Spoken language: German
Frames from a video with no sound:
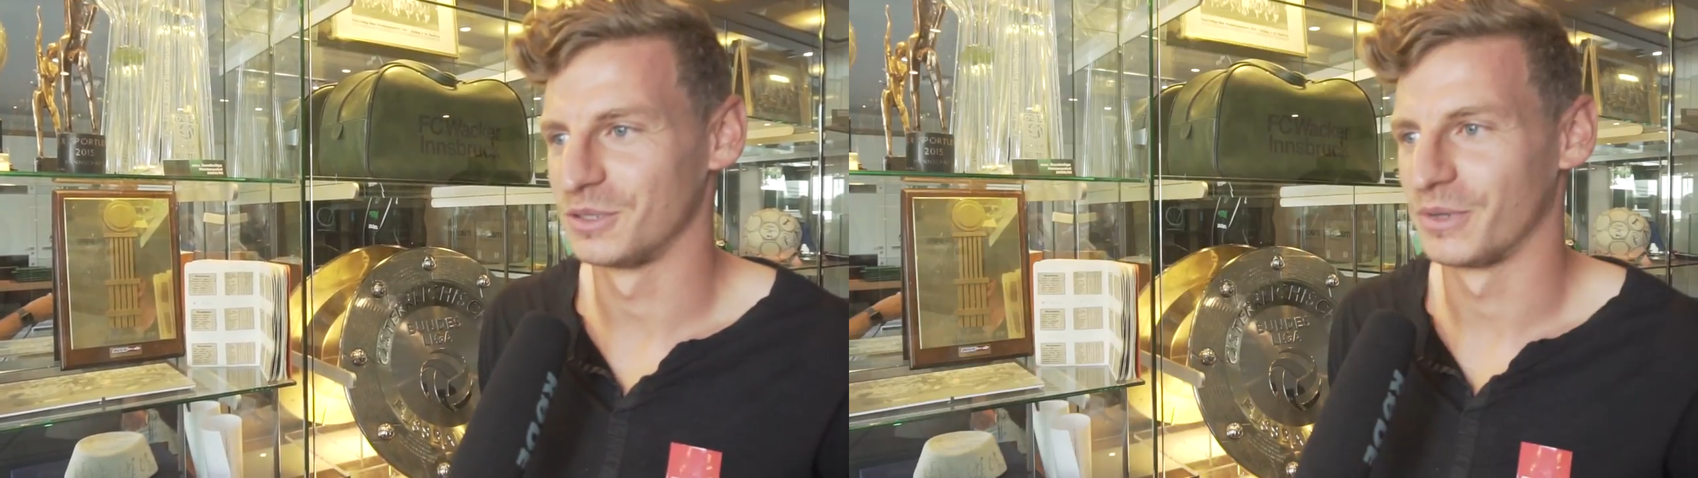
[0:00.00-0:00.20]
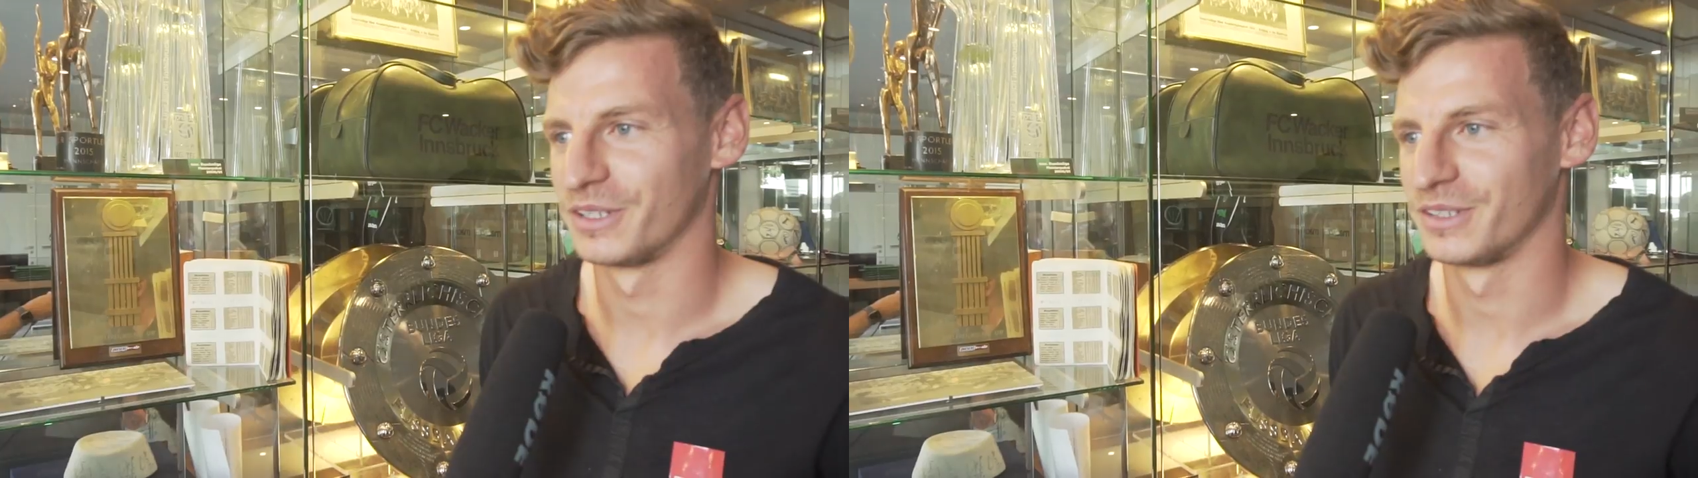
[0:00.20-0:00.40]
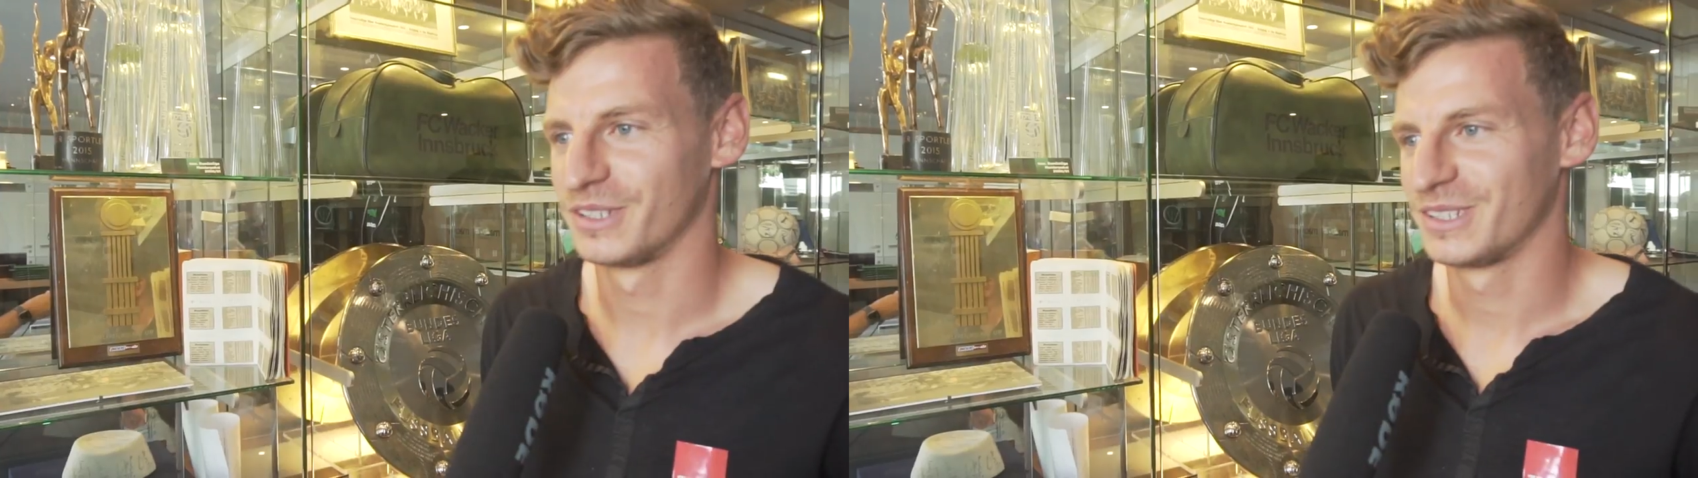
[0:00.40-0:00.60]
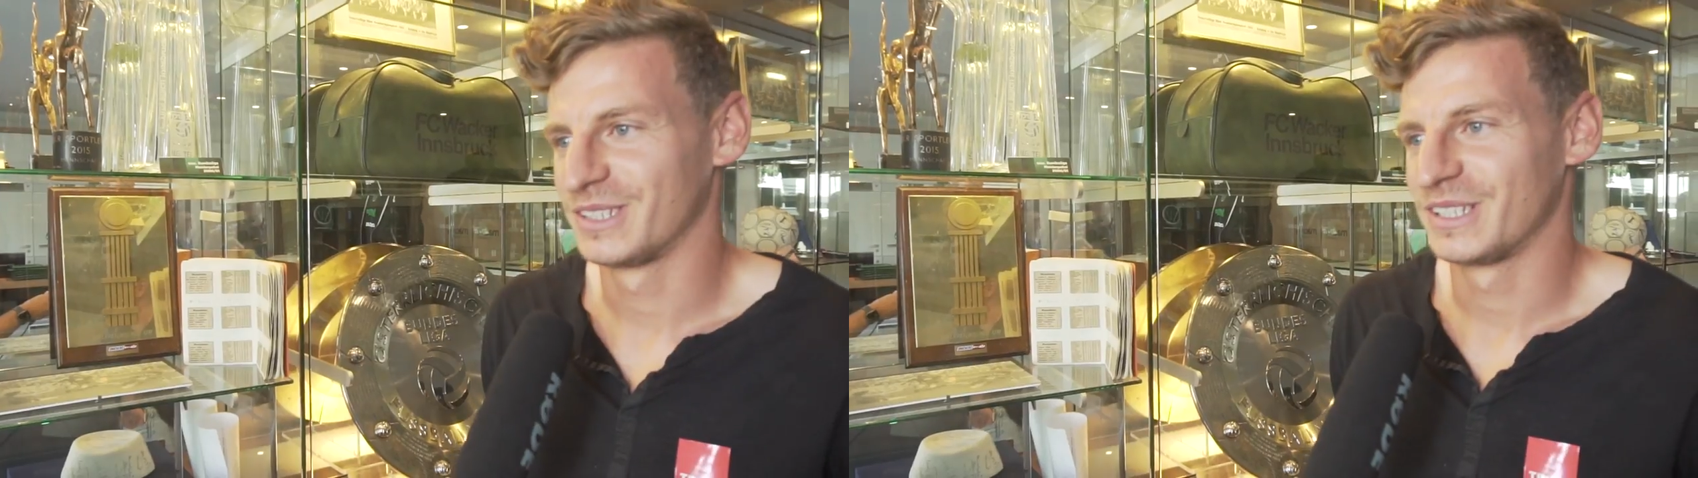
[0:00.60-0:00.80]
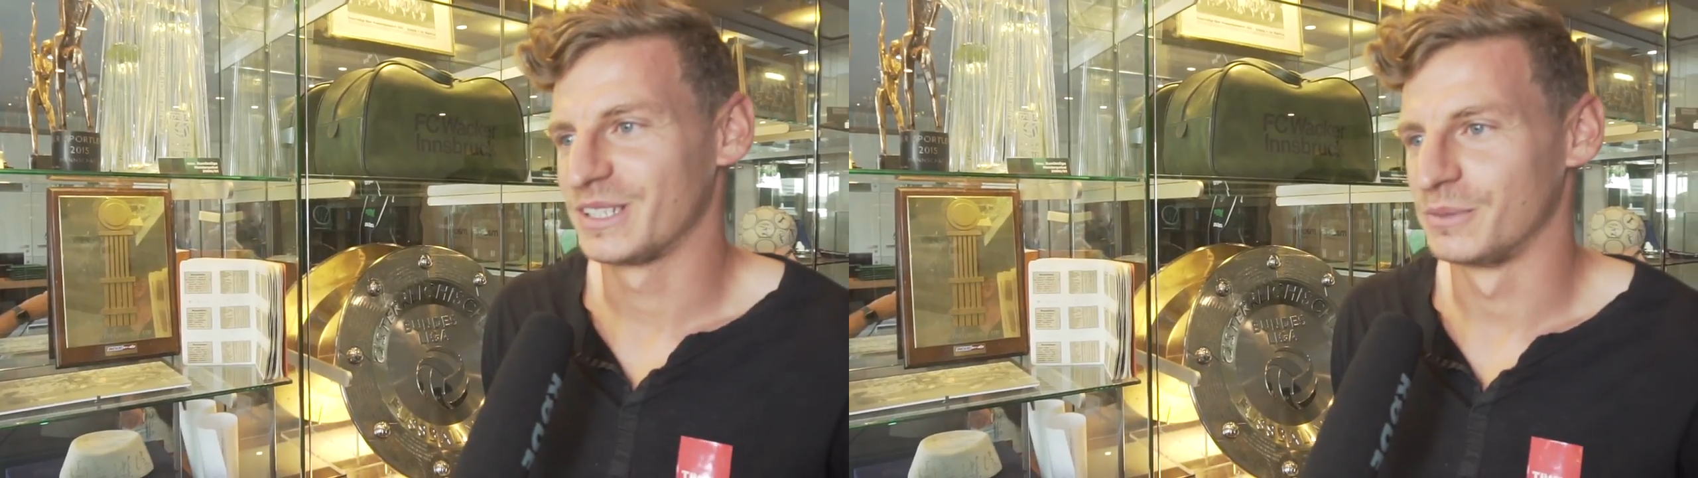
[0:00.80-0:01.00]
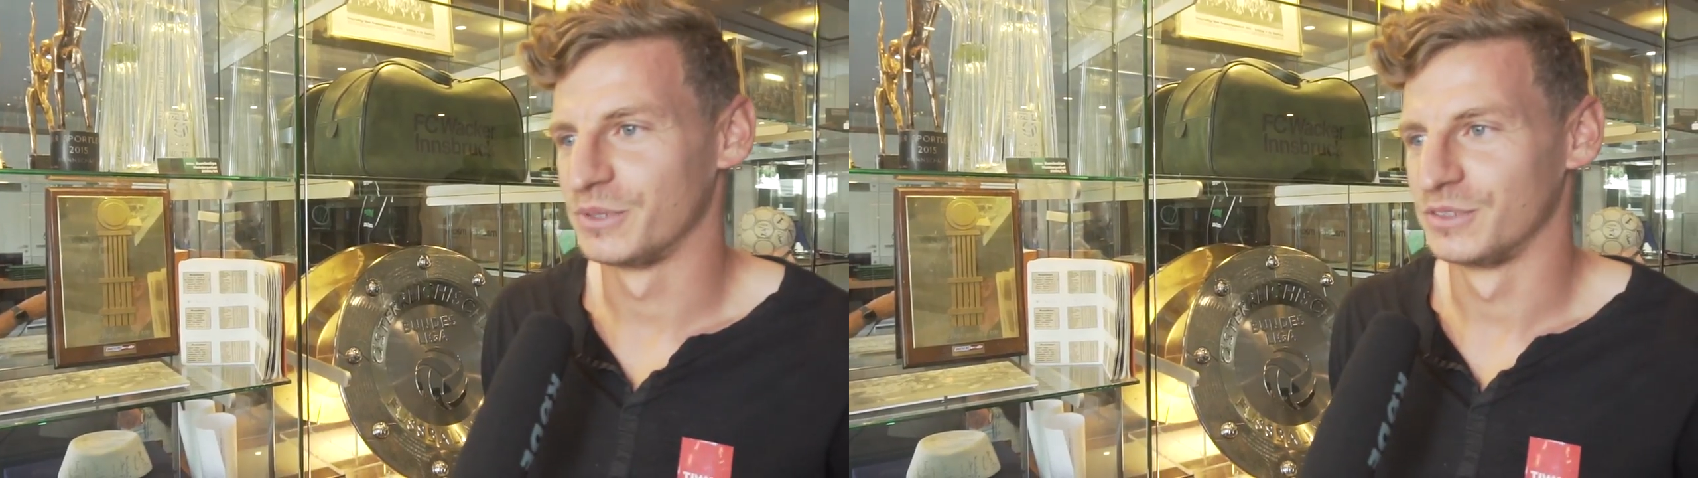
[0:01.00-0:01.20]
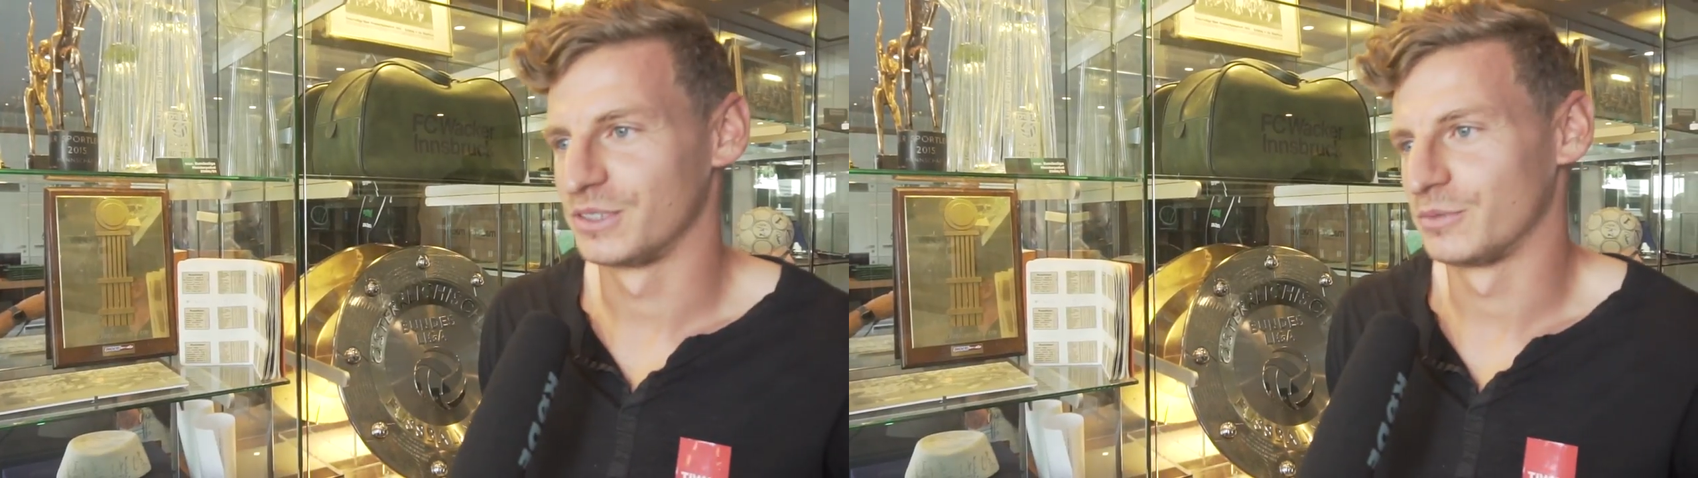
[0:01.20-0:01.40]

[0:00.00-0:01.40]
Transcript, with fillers: Ich meine, ich, bin,